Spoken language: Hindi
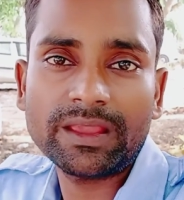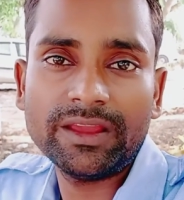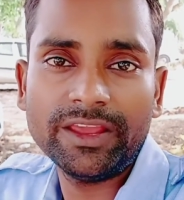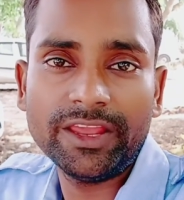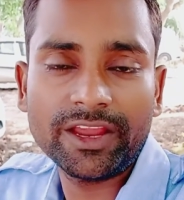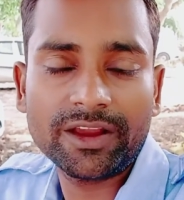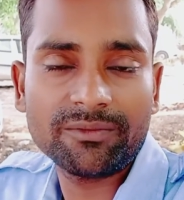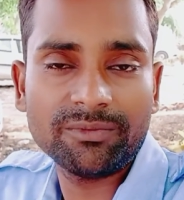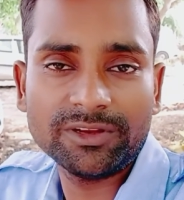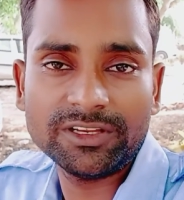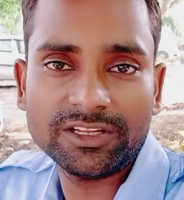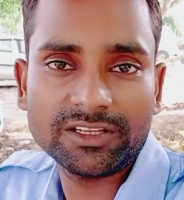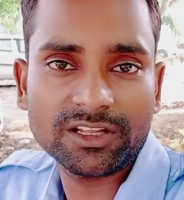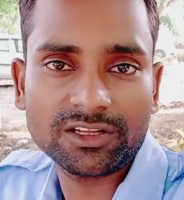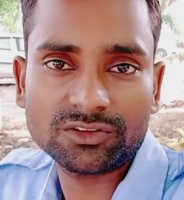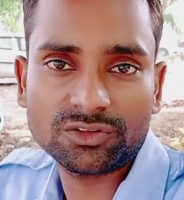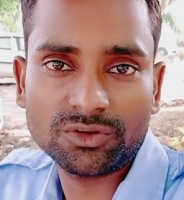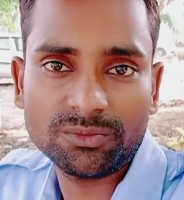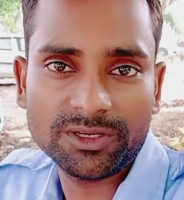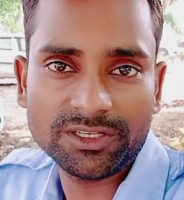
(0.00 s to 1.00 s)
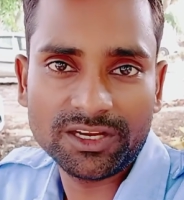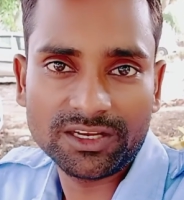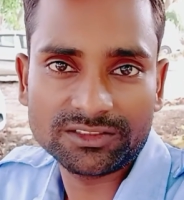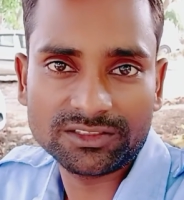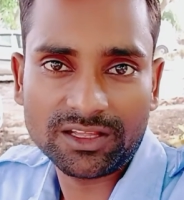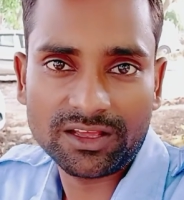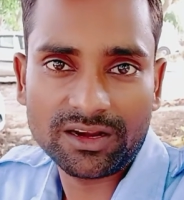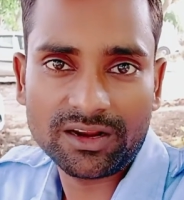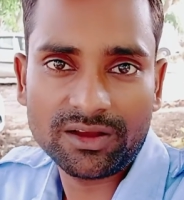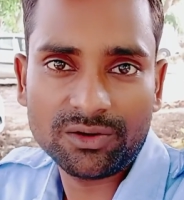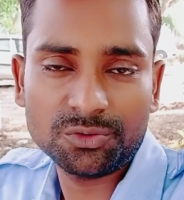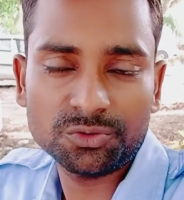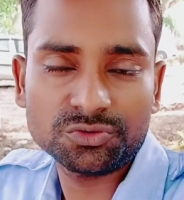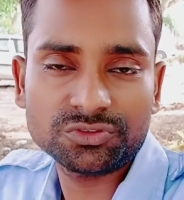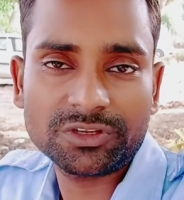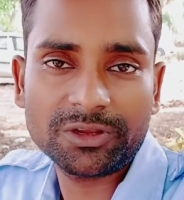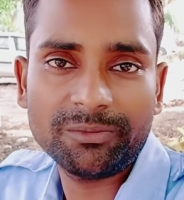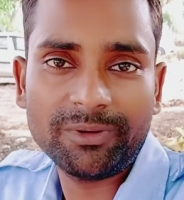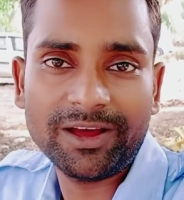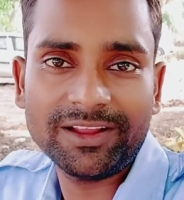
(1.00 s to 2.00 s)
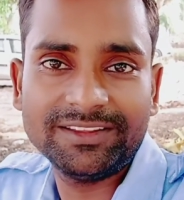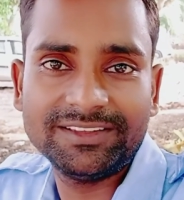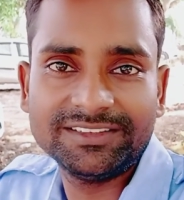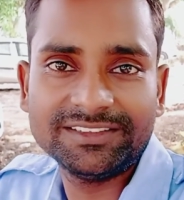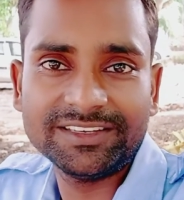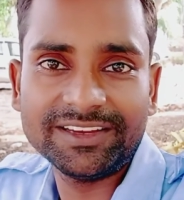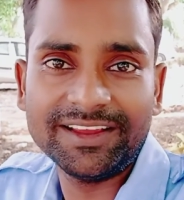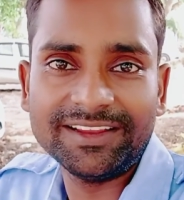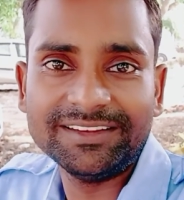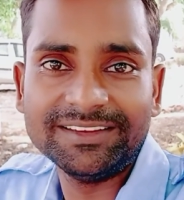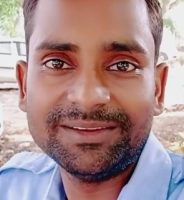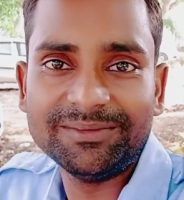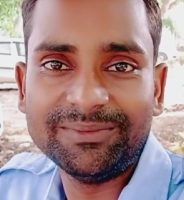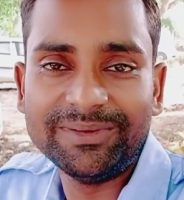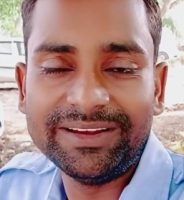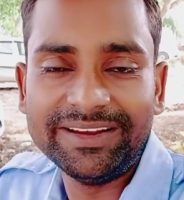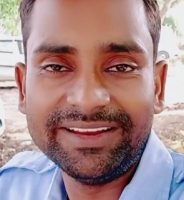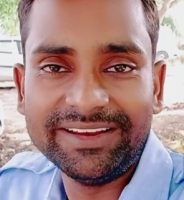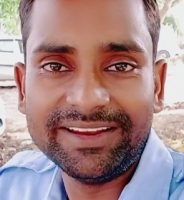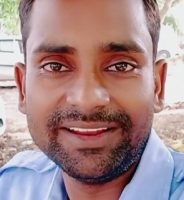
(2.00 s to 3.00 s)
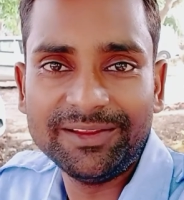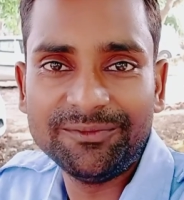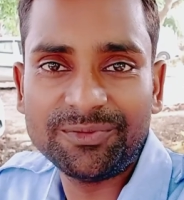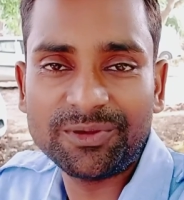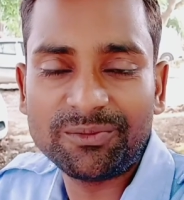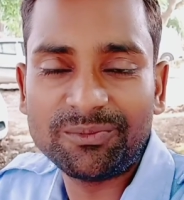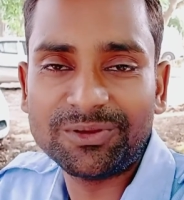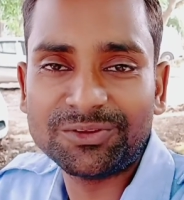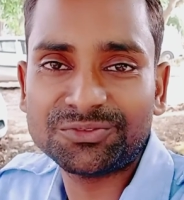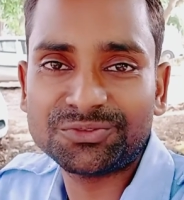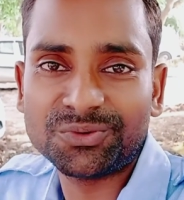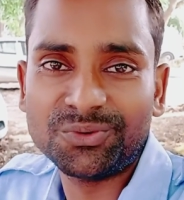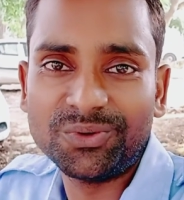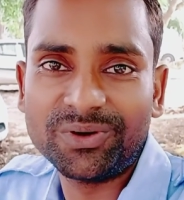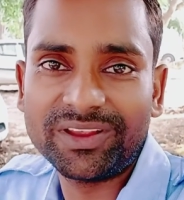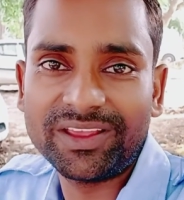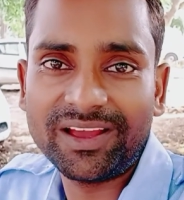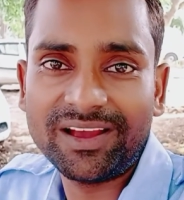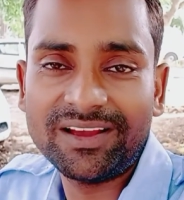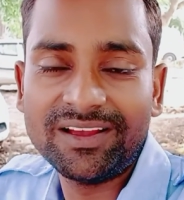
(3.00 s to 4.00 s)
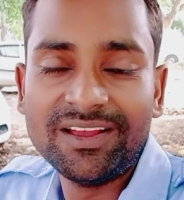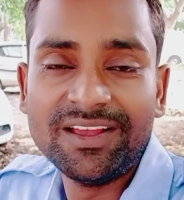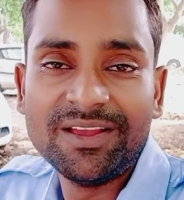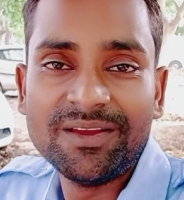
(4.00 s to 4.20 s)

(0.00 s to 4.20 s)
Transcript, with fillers: एक बजे तक तो मैं जगता रहा उसके बाद सीएनजी मिली नहीं फिर मैं सो गया